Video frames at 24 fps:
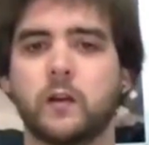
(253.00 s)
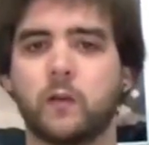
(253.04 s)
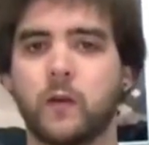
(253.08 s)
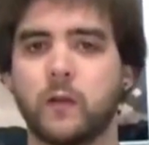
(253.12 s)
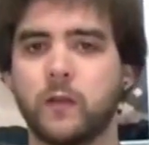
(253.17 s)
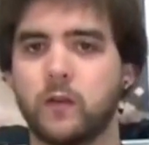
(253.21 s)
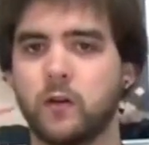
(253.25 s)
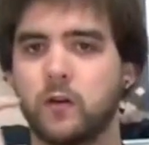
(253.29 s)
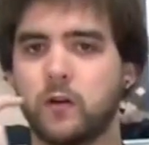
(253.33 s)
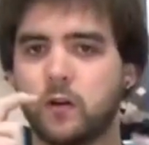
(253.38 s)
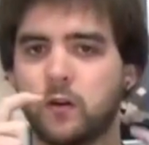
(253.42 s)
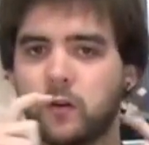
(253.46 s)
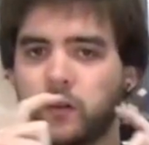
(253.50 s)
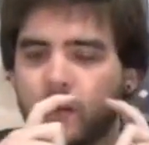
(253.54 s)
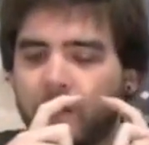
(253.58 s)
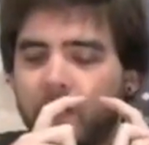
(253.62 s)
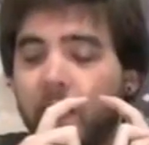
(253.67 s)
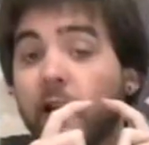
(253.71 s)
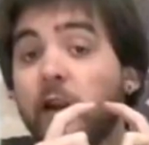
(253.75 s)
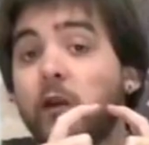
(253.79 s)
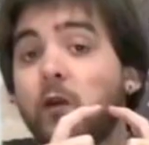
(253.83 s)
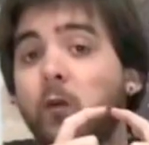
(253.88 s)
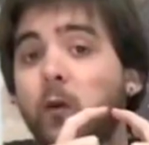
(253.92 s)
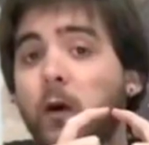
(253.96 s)
Y cuando
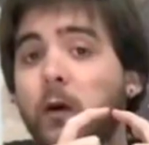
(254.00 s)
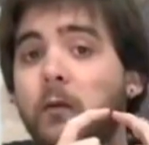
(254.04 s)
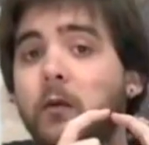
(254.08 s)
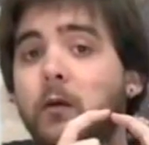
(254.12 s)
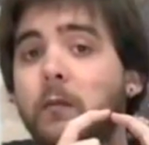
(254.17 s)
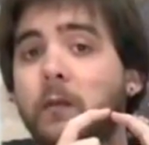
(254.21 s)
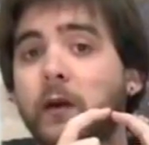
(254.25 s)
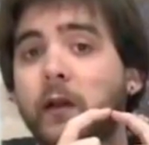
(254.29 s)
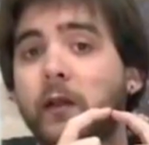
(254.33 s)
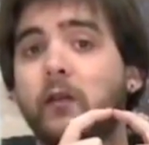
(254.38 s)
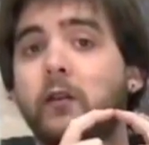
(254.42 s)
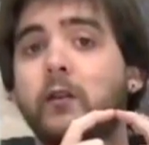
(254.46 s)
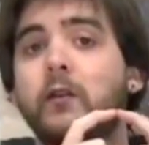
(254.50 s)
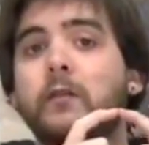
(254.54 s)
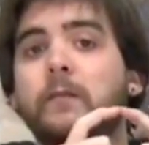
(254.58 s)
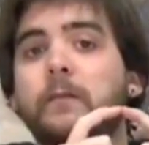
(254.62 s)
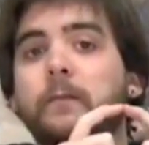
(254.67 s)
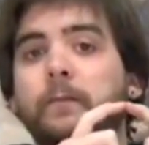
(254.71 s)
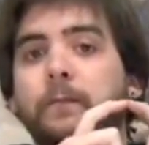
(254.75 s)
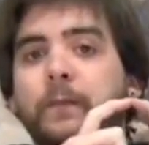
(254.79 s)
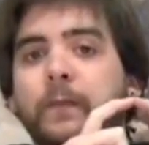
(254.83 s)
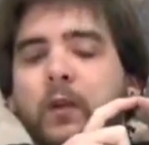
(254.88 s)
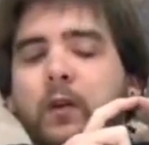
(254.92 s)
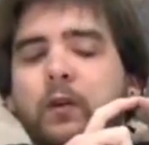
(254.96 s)
te sale el huevo,
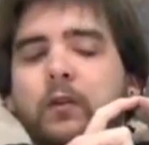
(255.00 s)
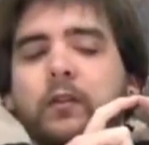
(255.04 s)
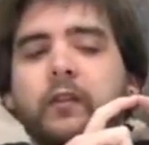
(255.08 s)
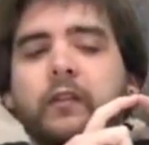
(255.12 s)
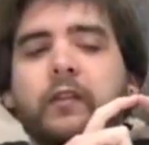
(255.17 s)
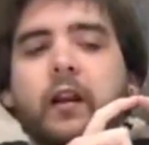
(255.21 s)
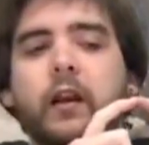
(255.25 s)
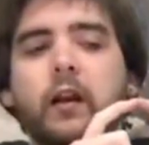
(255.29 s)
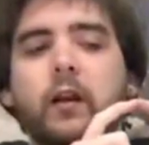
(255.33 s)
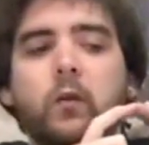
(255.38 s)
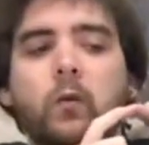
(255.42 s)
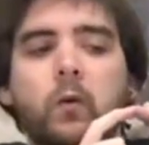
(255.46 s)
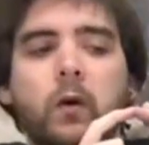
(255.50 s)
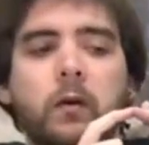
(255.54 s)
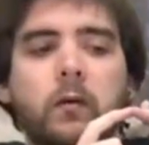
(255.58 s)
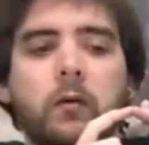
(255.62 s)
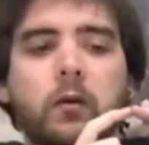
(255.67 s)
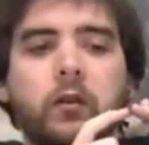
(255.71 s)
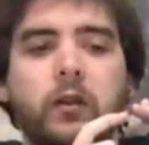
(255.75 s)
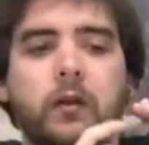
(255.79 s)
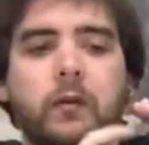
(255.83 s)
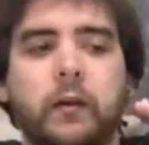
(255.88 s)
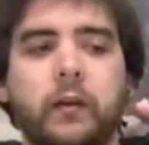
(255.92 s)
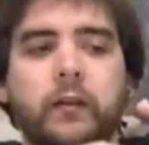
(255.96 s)
perdón, cuando te sale el
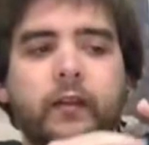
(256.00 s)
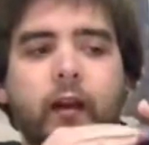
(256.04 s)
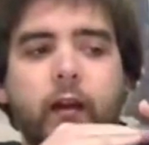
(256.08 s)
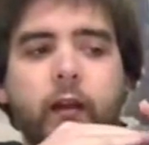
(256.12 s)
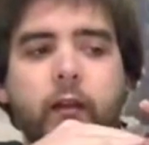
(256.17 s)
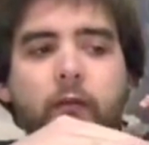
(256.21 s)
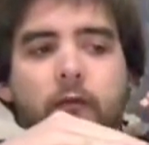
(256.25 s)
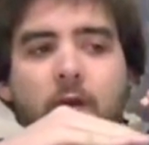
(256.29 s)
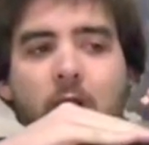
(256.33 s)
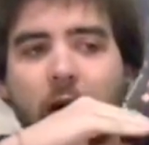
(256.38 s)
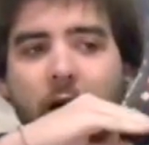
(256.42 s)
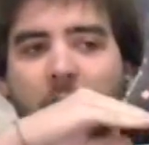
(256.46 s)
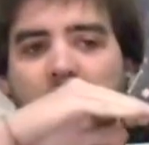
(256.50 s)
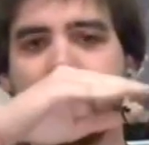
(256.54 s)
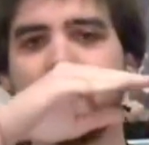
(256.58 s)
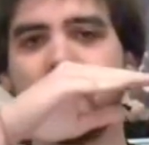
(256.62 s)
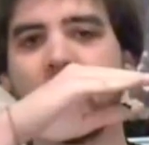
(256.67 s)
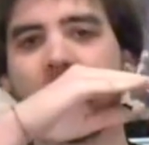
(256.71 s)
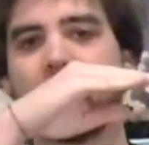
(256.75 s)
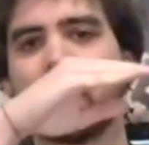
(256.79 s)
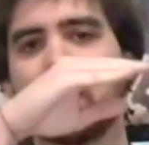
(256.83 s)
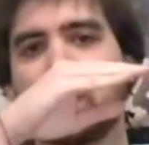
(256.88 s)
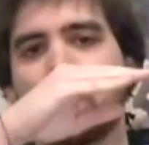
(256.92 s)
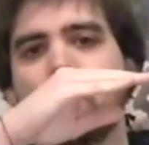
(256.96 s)
huevo te van saliendo unas
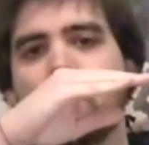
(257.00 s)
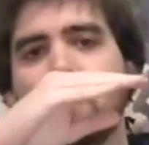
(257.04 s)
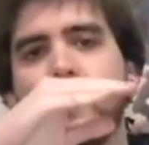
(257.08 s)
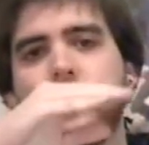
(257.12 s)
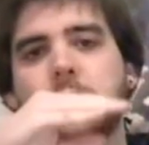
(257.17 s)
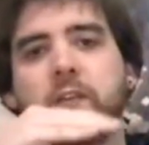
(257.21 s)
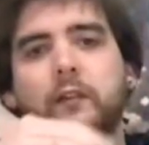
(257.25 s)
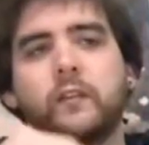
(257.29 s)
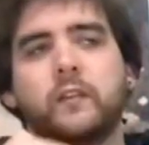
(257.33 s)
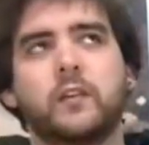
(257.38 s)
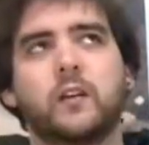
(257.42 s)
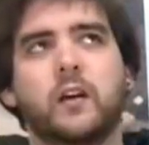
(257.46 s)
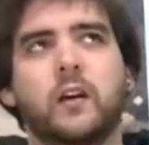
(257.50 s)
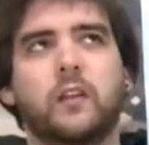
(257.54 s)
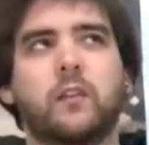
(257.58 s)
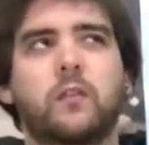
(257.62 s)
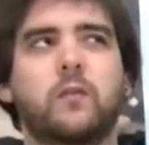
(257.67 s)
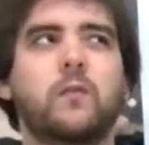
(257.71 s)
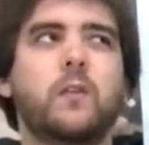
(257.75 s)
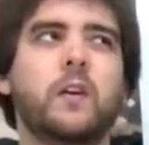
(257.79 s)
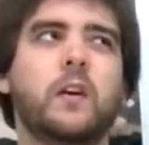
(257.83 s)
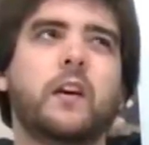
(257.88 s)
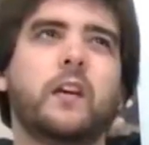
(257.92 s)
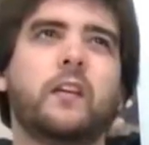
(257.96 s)
rayitas azules.
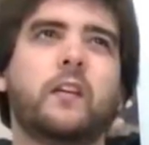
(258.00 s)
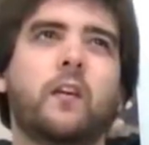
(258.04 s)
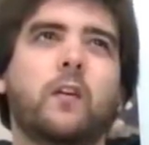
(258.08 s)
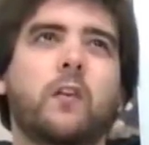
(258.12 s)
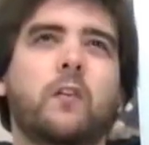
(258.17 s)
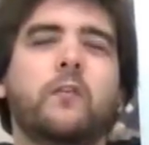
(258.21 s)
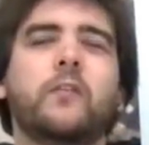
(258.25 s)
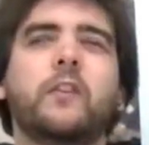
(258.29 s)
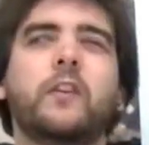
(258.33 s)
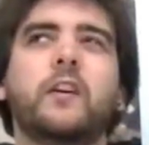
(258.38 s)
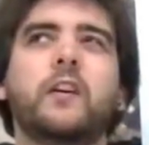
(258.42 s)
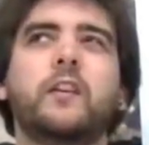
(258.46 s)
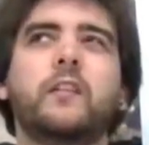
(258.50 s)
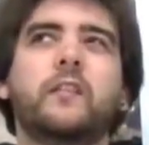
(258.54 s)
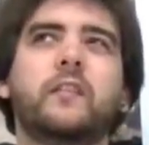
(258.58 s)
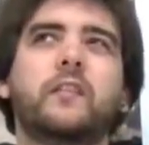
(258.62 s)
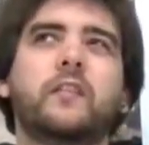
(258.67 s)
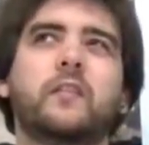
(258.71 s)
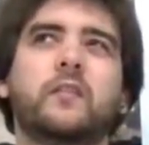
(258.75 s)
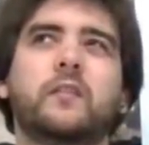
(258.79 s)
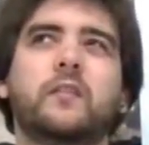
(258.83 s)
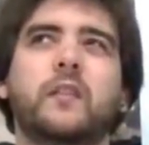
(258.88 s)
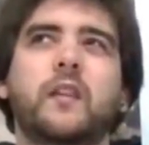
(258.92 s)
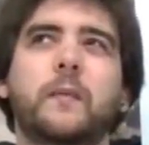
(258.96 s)
Azules,
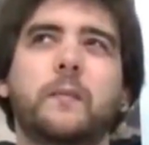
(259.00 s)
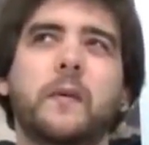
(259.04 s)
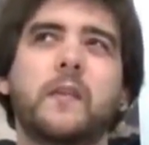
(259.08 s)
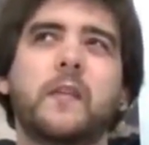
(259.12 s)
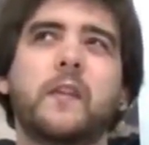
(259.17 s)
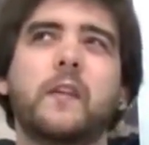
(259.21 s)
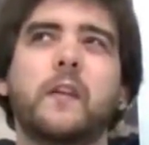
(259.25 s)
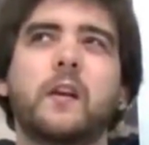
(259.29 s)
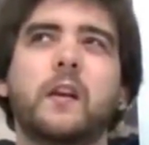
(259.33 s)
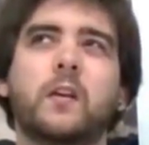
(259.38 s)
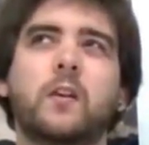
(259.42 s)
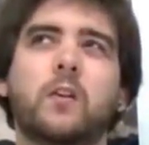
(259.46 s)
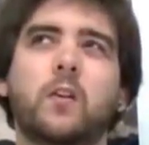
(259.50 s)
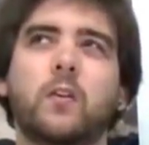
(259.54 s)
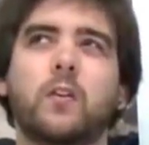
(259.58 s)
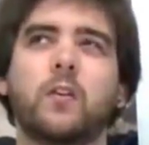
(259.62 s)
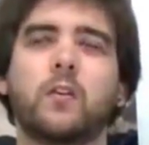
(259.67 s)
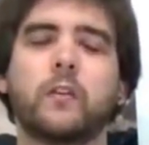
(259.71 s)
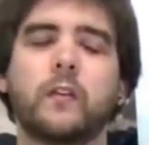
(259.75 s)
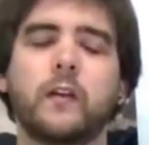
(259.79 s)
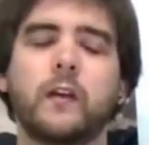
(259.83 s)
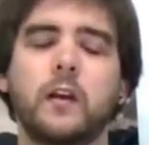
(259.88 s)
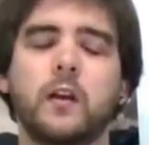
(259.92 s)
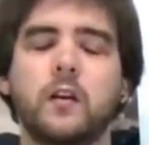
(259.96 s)
rosas, depende del
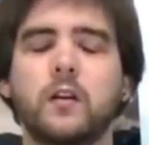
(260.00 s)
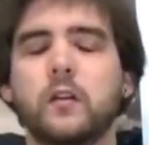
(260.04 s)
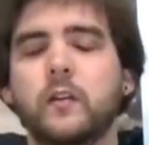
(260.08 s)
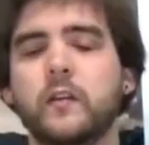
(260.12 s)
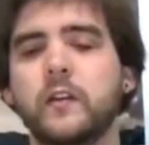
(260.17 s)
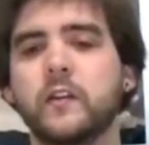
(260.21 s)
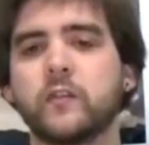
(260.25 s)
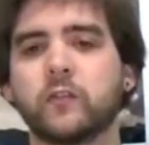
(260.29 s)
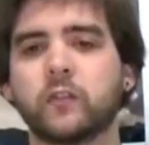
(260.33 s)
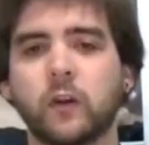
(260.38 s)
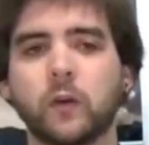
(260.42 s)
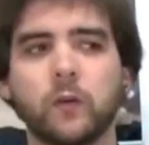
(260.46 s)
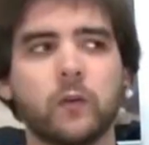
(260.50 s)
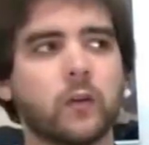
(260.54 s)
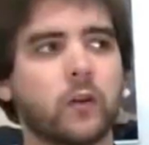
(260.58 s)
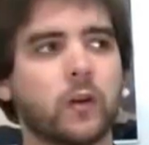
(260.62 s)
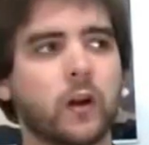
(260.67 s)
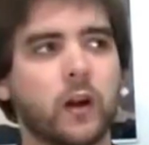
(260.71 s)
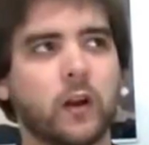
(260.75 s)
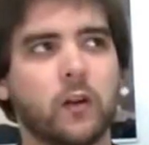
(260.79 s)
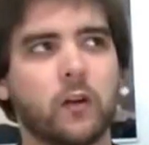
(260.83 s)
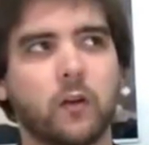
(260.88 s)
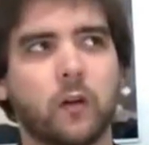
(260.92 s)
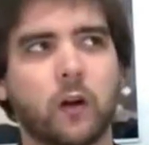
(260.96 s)
color del
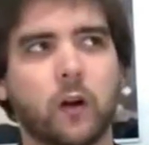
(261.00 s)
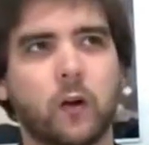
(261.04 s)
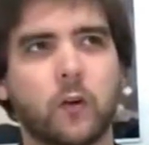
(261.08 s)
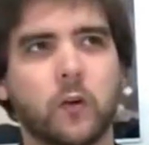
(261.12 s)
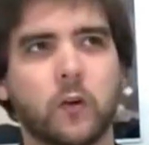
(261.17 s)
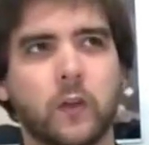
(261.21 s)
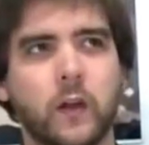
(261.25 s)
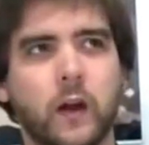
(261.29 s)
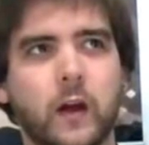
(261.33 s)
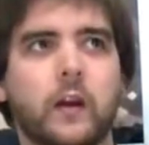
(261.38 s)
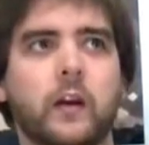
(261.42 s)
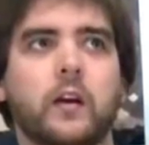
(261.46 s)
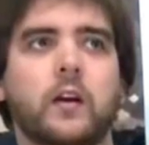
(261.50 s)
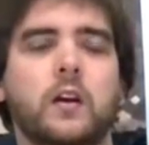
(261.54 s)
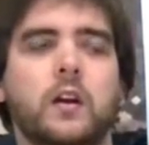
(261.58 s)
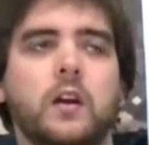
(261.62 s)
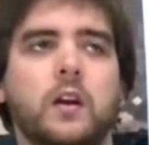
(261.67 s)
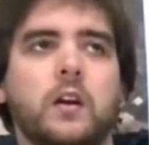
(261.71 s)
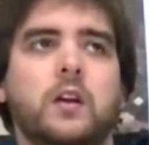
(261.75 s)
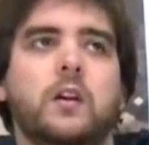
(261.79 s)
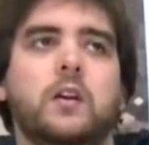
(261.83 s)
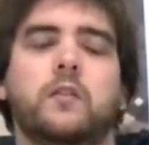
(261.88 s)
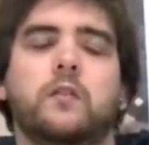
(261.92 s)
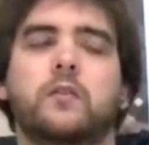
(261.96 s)
dinosaurio, creo recordar.
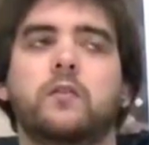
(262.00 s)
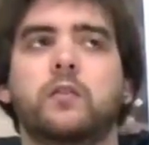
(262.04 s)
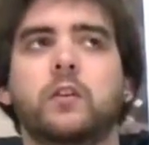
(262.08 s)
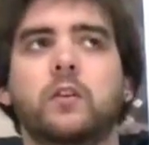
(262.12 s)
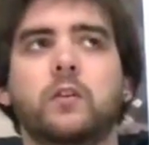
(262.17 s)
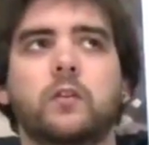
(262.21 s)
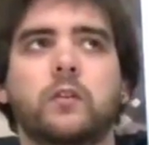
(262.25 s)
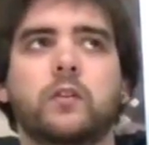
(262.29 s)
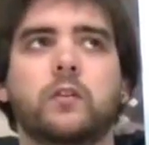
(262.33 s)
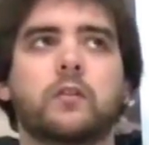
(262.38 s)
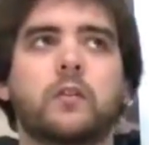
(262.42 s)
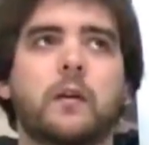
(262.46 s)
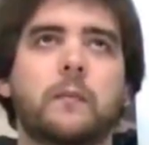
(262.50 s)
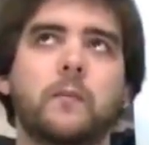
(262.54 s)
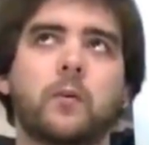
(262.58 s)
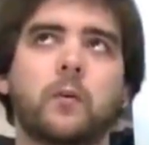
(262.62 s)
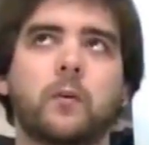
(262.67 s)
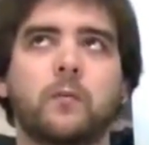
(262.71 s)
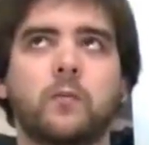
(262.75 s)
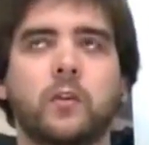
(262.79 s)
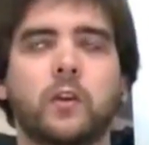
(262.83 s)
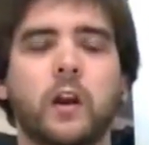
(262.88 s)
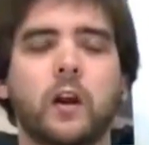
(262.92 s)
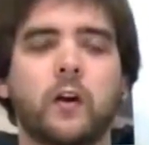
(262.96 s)
No lo tengo yo
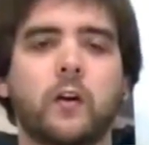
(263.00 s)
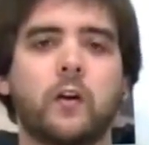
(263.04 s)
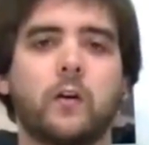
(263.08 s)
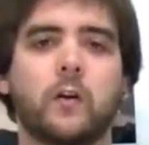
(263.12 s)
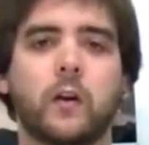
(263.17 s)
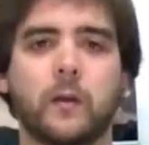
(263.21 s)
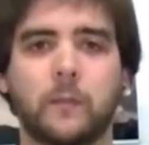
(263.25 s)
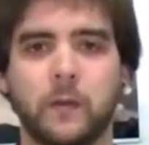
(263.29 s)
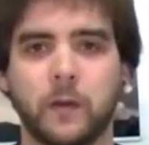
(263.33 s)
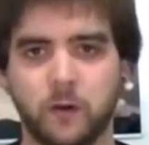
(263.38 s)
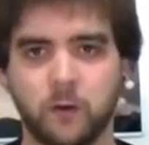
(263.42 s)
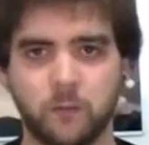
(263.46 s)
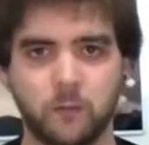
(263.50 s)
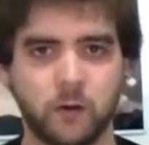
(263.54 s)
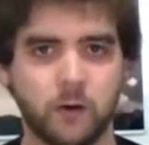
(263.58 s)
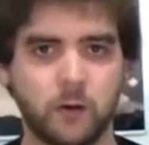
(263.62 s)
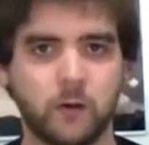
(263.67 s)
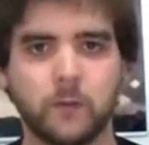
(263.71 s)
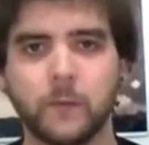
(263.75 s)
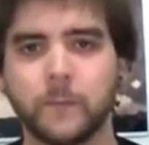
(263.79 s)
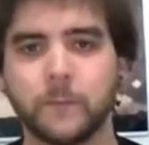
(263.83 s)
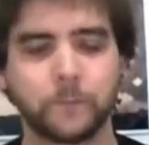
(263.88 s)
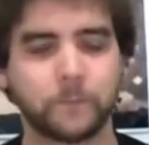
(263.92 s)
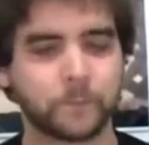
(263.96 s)
tampoco muy claro ahora, pero
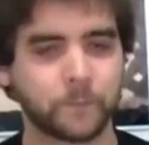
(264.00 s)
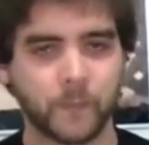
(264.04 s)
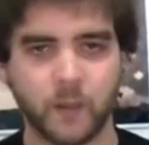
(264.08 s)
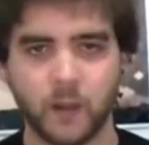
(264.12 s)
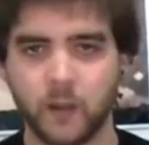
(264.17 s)
bueno,